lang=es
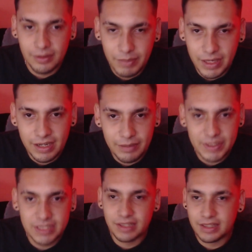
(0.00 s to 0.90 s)
para
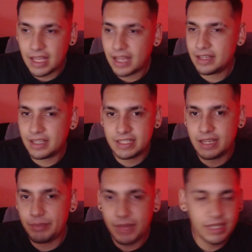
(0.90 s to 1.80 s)
representar ya sea
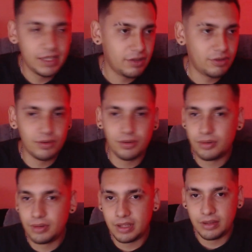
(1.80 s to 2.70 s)
México,
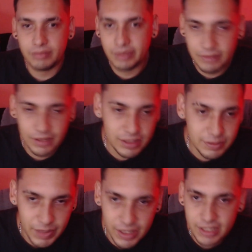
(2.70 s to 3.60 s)
a diferentes
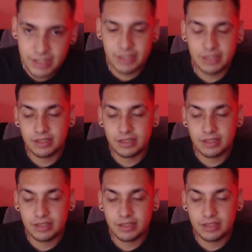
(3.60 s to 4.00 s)
países,